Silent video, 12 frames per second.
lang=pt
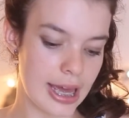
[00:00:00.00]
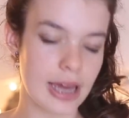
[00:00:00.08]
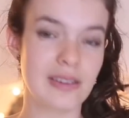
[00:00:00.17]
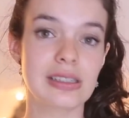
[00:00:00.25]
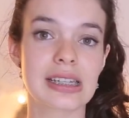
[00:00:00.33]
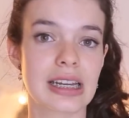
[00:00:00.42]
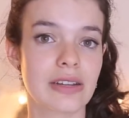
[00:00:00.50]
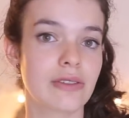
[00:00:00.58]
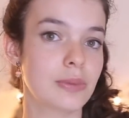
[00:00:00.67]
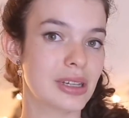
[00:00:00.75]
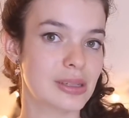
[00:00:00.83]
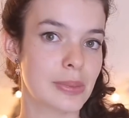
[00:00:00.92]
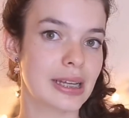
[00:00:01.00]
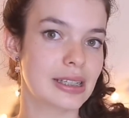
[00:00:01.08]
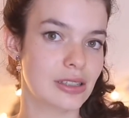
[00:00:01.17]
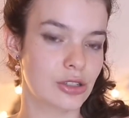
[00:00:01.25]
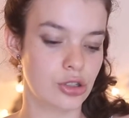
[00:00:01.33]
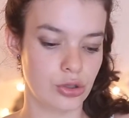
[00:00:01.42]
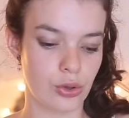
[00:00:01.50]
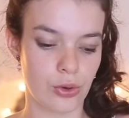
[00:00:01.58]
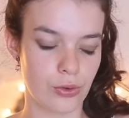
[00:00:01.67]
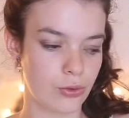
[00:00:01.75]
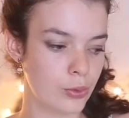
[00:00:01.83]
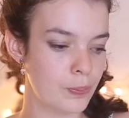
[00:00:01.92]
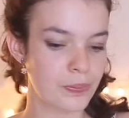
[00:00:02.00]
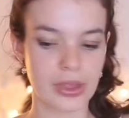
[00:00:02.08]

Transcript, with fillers: eu escrevi minhas metas de novo.